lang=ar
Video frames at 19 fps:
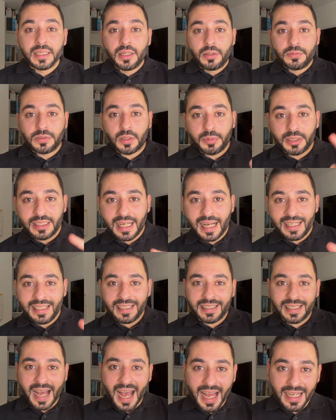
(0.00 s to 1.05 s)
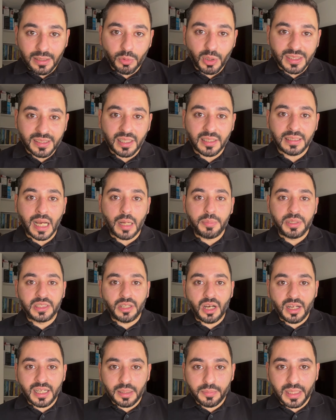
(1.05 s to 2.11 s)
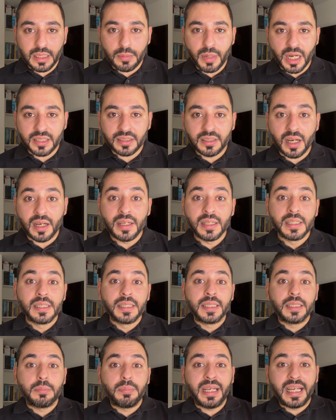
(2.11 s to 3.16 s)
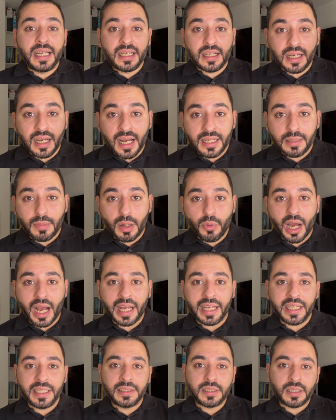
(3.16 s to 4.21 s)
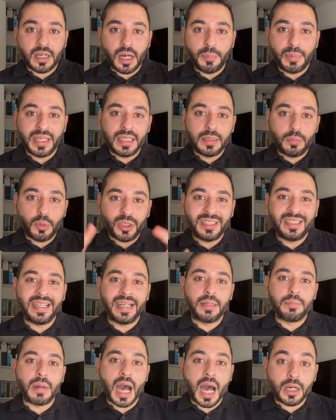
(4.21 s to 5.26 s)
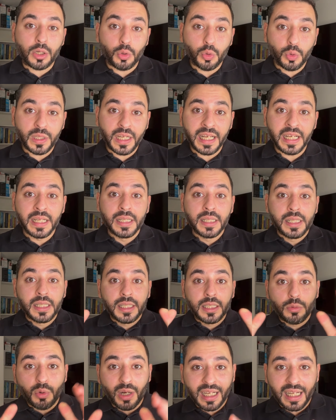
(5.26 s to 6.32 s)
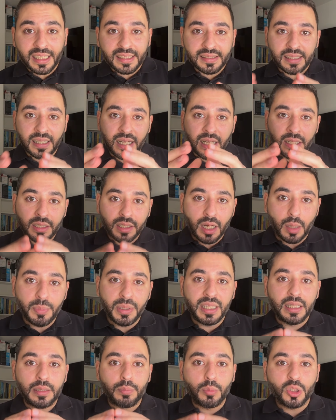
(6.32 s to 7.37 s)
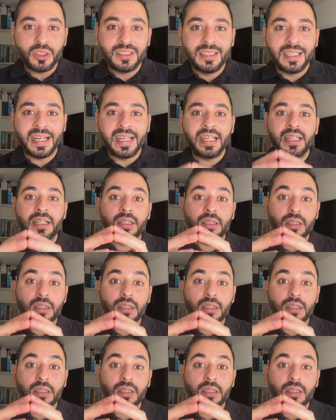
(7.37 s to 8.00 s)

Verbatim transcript: فبالتالي كحل وسط عم يطالب المرضى بإلغاء المواعيد قبل مدة معقولة وليس قبل مدة